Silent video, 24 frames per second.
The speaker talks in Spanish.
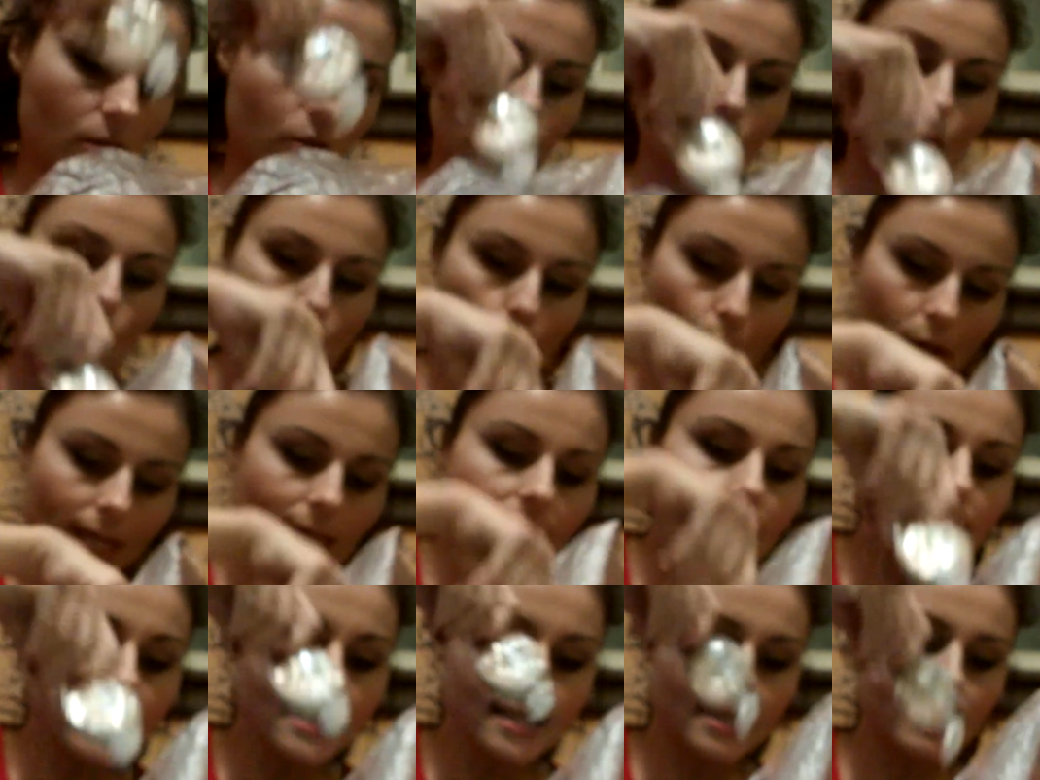Son
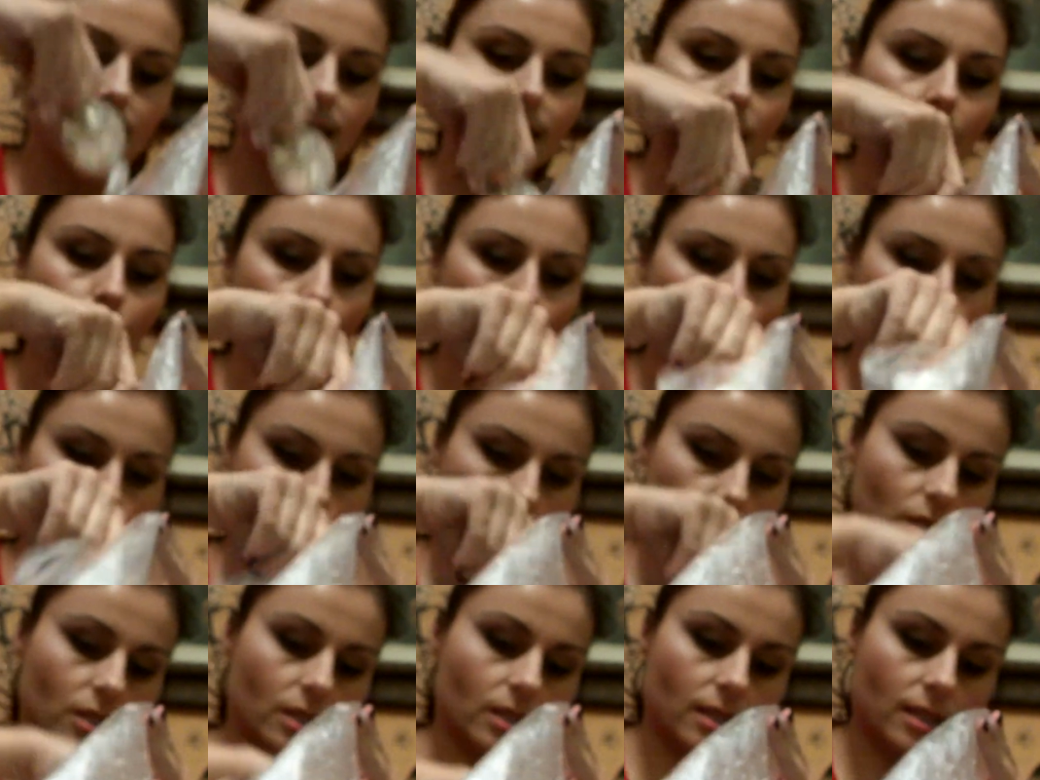
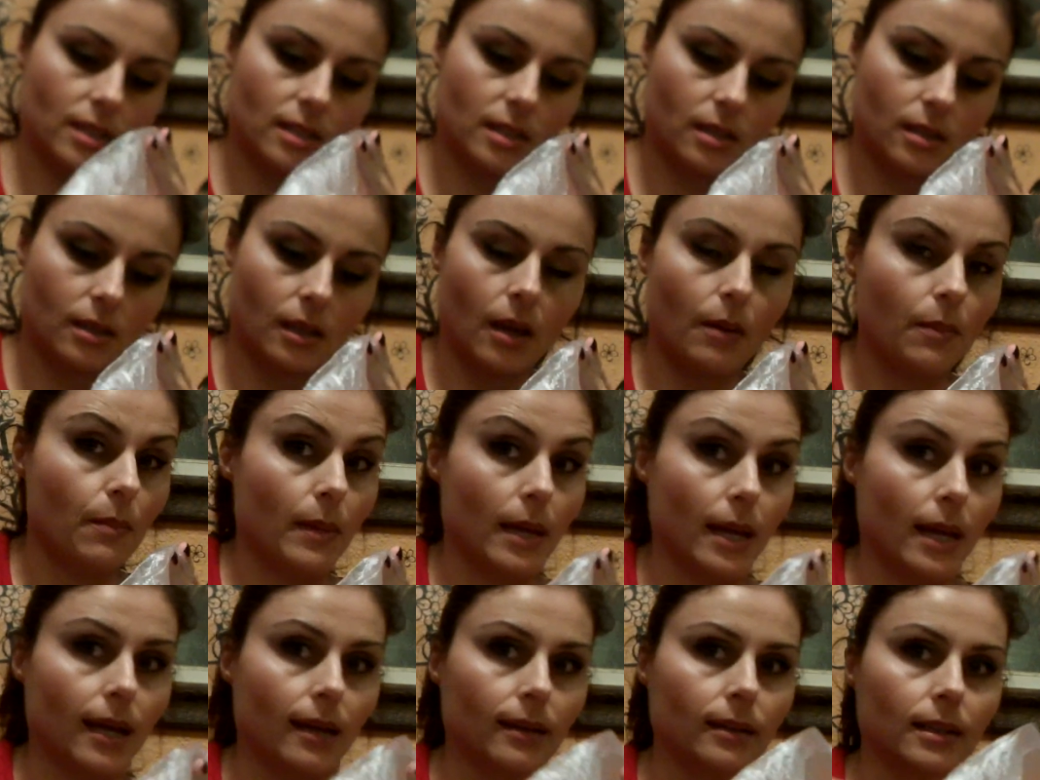buenísimos. A mí me
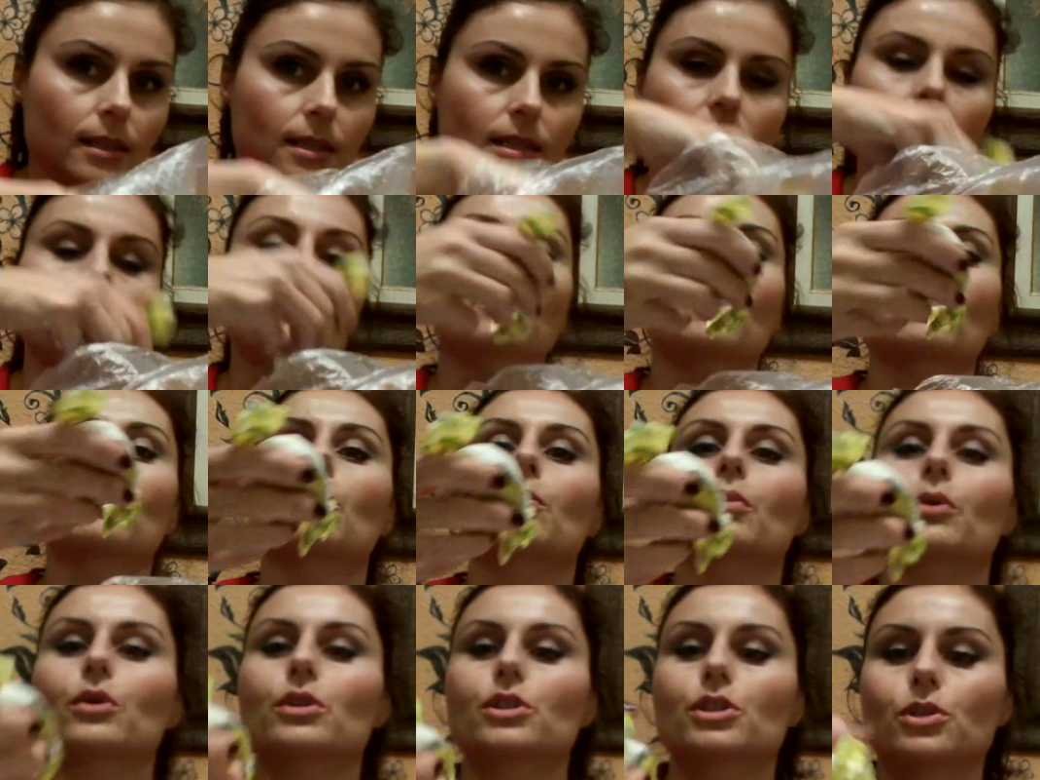encantan, siempre
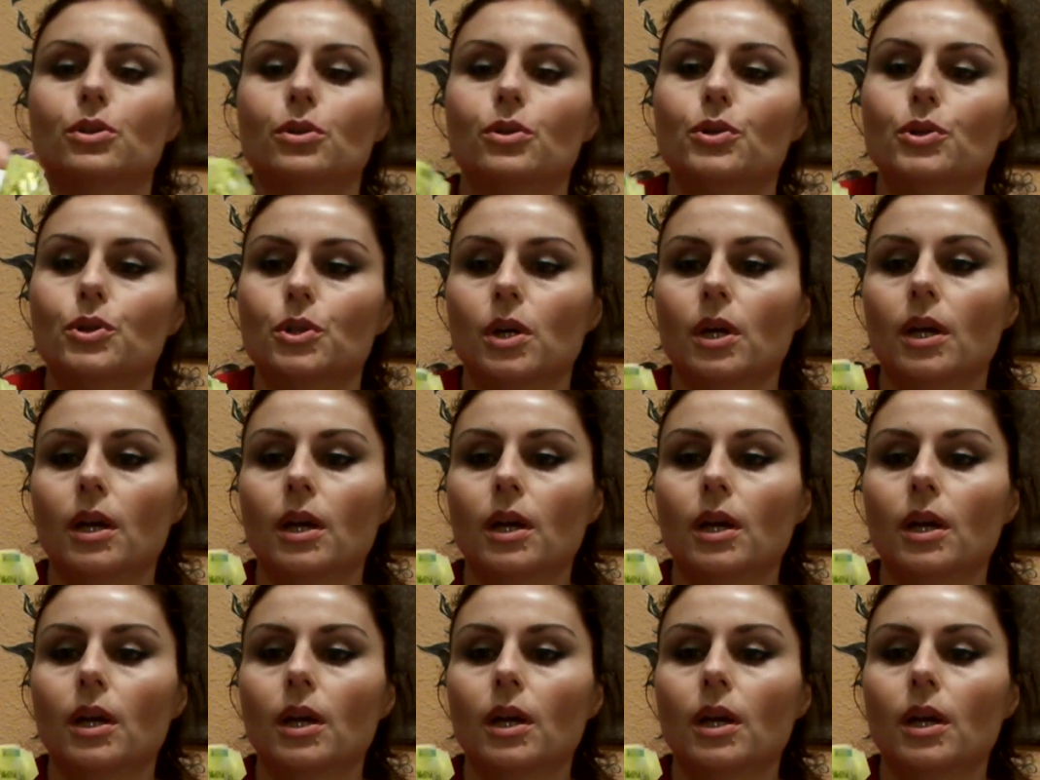compro estos.